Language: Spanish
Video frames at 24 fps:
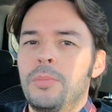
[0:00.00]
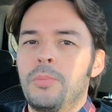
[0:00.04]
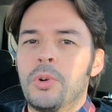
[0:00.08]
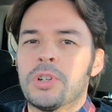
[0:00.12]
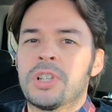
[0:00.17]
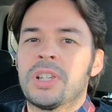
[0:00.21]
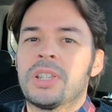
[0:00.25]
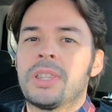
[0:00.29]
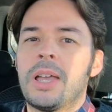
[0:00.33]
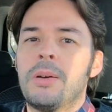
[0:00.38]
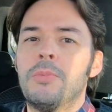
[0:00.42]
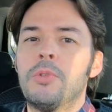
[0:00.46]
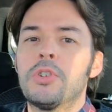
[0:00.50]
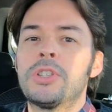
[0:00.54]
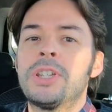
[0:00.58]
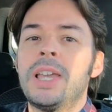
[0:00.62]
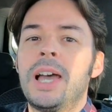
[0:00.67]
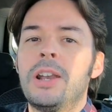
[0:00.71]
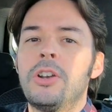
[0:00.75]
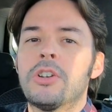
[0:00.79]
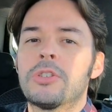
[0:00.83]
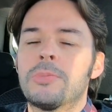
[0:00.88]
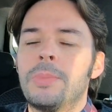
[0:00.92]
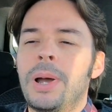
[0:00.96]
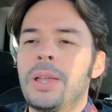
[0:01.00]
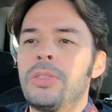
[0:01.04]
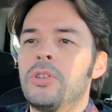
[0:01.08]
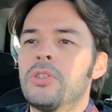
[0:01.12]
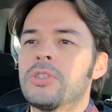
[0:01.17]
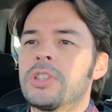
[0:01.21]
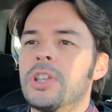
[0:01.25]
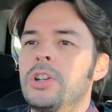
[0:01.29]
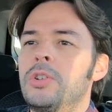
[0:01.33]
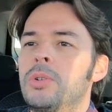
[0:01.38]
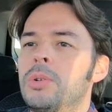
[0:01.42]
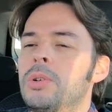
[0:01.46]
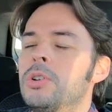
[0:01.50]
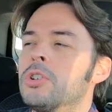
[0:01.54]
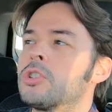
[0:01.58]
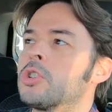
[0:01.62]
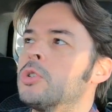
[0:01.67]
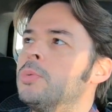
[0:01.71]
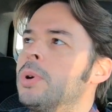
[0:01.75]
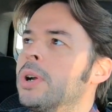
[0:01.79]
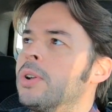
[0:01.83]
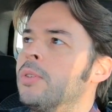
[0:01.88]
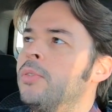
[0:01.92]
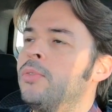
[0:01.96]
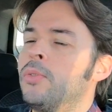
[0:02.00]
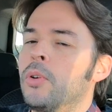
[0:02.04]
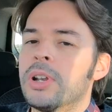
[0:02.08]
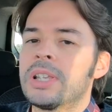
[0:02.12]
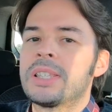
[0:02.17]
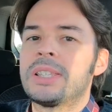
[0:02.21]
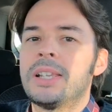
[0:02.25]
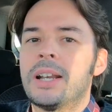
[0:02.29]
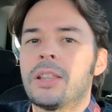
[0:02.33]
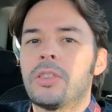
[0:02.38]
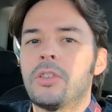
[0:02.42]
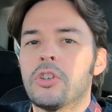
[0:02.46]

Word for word: Pues estamos ya a los mandos del nuevo Subaru Forester